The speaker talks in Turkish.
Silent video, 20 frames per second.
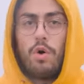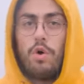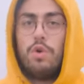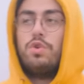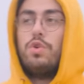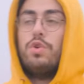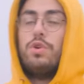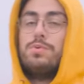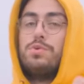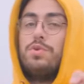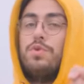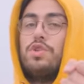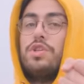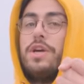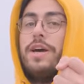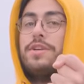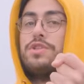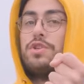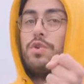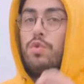Otonom sürüşlü
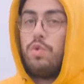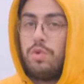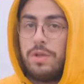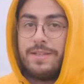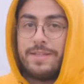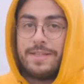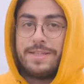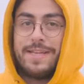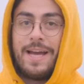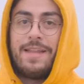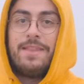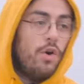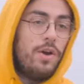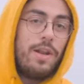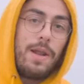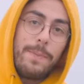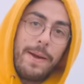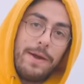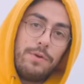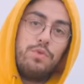aracı kullanırken
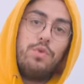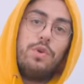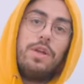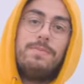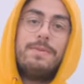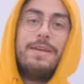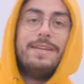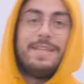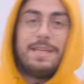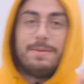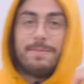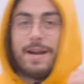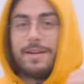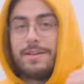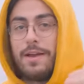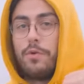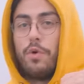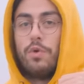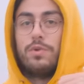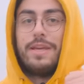öyle ben kurayım da gideyim
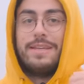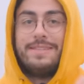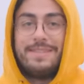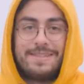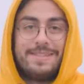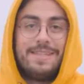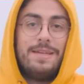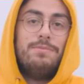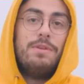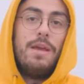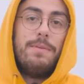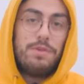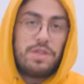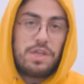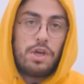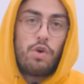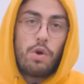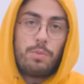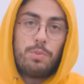arka koltuğa yatayım diye bir şey yok.